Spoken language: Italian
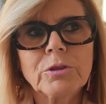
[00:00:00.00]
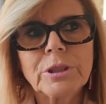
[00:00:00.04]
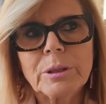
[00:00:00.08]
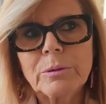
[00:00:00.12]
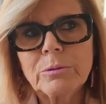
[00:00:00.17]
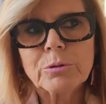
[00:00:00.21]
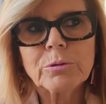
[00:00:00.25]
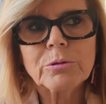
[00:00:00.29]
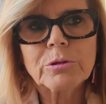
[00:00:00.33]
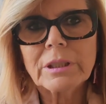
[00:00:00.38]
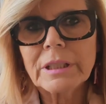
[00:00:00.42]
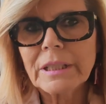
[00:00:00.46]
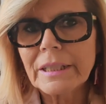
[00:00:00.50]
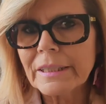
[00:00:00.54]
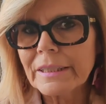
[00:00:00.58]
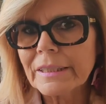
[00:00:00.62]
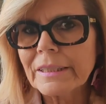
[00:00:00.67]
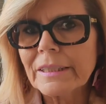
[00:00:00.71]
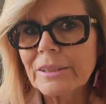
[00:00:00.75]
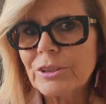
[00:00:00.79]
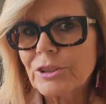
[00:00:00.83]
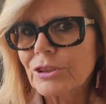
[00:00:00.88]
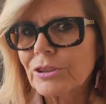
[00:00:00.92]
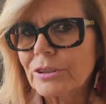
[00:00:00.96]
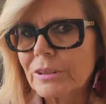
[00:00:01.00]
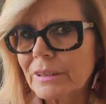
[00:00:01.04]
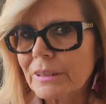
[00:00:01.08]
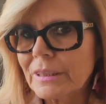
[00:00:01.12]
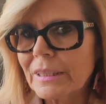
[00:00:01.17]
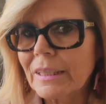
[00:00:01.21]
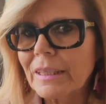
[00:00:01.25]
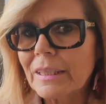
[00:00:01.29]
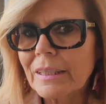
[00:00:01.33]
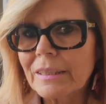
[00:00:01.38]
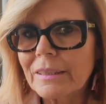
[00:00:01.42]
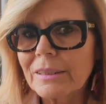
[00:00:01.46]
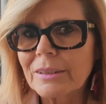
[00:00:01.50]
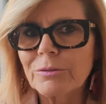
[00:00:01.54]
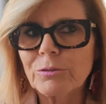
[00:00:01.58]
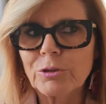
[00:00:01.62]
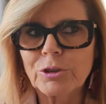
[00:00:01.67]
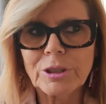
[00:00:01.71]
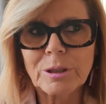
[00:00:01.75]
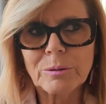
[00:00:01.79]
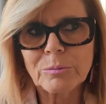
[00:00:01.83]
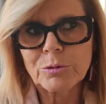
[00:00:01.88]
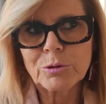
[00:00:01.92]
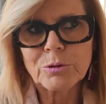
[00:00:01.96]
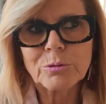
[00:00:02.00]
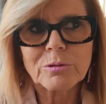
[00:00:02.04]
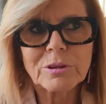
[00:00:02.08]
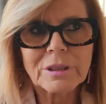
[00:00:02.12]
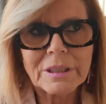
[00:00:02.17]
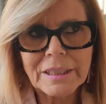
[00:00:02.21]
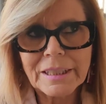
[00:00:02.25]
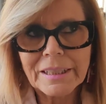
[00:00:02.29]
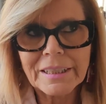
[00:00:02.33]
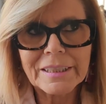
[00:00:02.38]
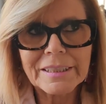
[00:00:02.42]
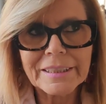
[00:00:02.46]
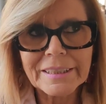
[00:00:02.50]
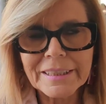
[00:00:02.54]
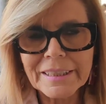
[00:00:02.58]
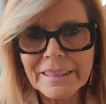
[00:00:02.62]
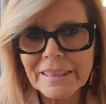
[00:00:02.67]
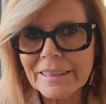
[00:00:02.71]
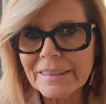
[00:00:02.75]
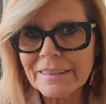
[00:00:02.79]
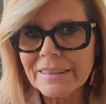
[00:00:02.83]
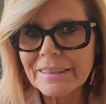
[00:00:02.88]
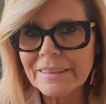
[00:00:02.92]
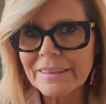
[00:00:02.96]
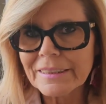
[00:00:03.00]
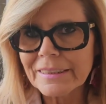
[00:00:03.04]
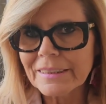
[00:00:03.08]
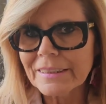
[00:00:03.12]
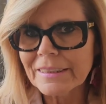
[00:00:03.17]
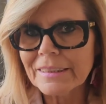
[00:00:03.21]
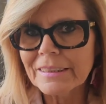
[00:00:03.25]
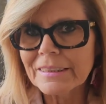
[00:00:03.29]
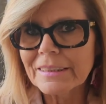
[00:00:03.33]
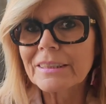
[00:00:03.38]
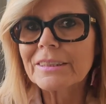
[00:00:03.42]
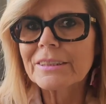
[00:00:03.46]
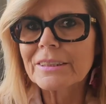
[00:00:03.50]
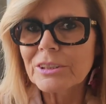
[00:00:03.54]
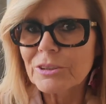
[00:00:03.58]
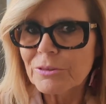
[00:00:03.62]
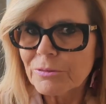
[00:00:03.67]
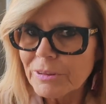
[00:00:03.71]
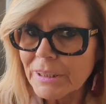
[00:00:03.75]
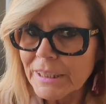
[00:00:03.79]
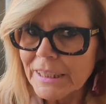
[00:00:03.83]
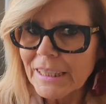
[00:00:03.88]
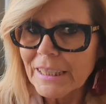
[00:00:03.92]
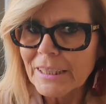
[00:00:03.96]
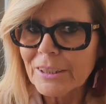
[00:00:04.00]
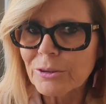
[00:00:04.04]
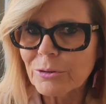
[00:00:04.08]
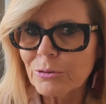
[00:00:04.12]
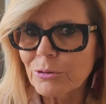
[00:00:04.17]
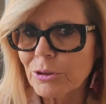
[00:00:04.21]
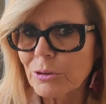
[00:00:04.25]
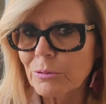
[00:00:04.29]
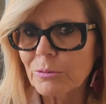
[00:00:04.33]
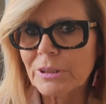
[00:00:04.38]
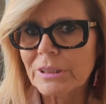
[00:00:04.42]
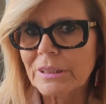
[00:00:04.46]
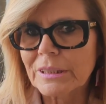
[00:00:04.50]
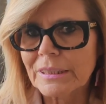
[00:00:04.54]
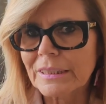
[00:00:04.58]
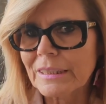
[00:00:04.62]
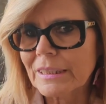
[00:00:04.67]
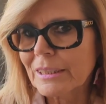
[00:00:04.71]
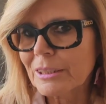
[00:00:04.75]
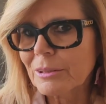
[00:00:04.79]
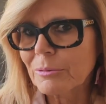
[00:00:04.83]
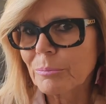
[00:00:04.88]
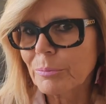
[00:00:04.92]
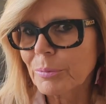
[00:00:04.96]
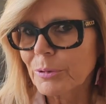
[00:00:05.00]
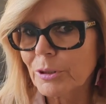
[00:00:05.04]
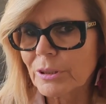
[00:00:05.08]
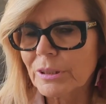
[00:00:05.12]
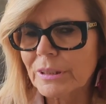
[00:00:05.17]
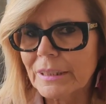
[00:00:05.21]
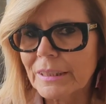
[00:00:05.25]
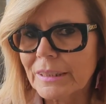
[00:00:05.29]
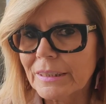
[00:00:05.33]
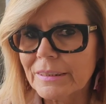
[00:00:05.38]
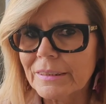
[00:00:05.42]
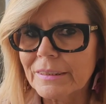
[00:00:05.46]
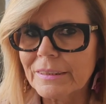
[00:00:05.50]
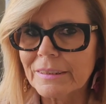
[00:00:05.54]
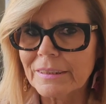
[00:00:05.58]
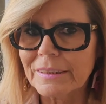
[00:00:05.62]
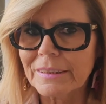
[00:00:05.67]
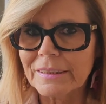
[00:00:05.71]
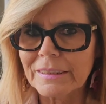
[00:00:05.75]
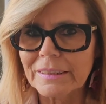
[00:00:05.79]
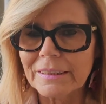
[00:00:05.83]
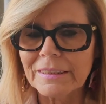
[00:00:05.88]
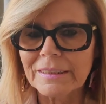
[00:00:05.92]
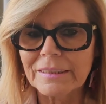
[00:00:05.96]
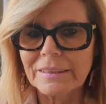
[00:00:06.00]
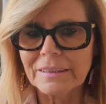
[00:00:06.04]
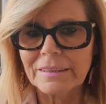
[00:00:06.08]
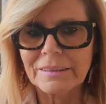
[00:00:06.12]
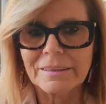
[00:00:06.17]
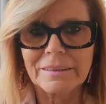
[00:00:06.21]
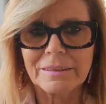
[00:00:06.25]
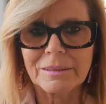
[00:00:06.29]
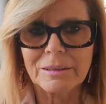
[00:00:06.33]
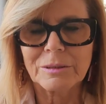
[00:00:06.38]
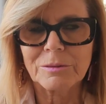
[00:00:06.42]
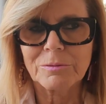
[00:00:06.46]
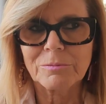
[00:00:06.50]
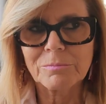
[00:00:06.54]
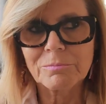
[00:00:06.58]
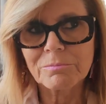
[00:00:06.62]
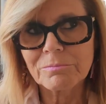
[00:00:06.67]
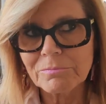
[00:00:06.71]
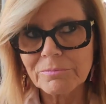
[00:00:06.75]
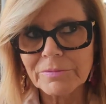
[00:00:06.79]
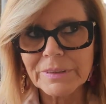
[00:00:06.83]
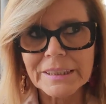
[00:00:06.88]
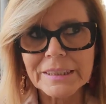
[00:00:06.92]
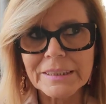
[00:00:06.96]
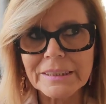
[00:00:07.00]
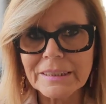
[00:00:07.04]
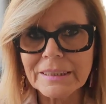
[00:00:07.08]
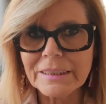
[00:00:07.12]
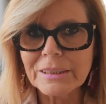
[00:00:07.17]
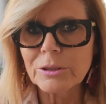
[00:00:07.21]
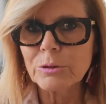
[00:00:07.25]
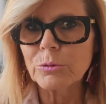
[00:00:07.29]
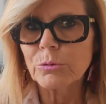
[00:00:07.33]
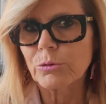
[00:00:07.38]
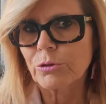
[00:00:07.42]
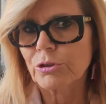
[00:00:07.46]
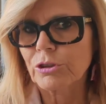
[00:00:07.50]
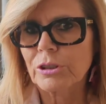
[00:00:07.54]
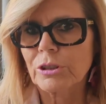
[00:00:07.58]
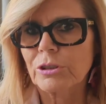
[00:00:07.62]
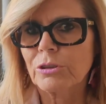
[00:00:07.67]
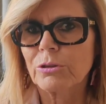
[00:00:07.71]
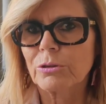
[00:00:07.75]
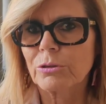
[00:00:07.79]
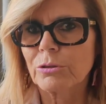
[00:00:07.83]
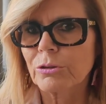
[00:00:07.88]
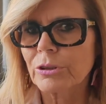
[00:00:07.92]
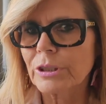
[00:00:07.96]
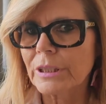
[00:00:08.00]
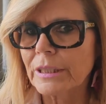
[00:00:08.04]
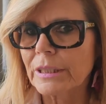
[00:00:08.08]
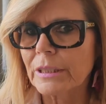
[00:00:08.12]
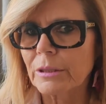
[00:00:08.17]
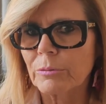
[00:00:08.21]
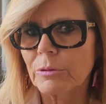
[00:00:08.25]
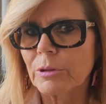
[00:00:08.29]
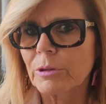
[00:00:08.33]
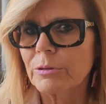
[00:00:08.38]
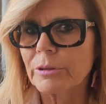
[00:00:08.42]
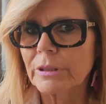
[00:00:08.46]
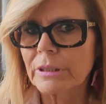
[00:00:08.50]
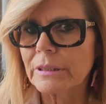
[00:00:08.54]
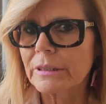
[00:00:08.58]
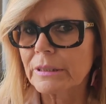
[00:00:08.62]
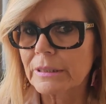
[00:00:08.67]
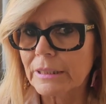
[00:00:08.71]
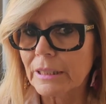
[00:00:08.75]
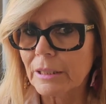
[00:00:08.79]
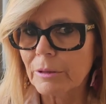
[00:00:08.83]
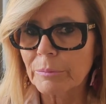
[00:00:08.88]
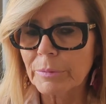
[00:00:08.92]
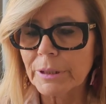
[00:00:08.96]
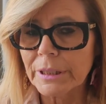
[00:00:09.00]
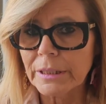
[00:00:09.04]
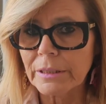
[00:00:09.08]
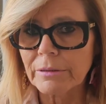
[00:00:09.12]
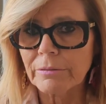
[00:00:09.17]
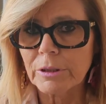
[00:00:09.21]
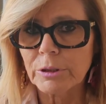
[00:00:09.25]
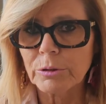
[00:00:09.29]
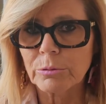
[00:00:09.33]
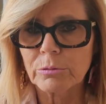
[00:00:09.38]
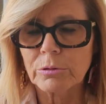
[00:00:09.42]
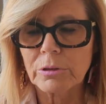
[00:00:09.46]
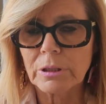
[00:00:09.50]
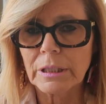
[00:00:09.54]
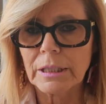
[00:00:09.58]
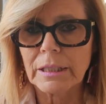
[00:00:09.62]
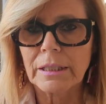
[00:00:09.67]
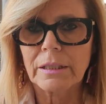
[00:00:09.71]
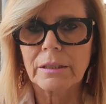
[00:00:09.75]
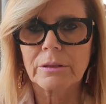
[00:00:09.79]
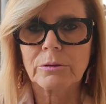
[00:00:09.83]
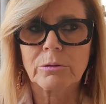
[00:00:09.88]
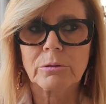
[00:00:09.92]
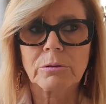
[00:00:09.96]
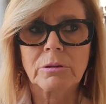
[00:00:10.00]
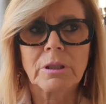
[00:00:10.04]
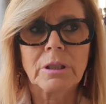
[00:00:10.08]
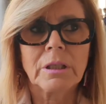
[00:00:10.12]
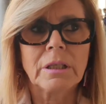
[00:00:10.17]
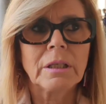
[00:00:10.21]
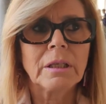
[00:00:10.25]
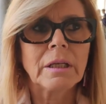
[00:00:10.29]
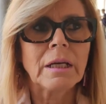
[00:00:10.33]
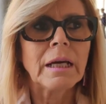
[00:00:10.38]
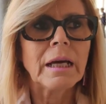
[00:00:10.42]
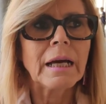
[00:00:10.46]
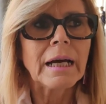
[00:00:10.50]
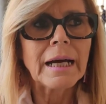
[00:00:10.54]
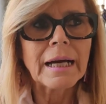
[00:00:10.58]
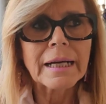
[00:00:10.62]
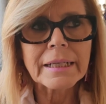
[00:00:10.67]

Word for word: Noi vogliamo tutelare la città e vogliamo tutelare anche il significato di questa gara importante che eh, vede un settore che è quello dei disabili che va tutelato.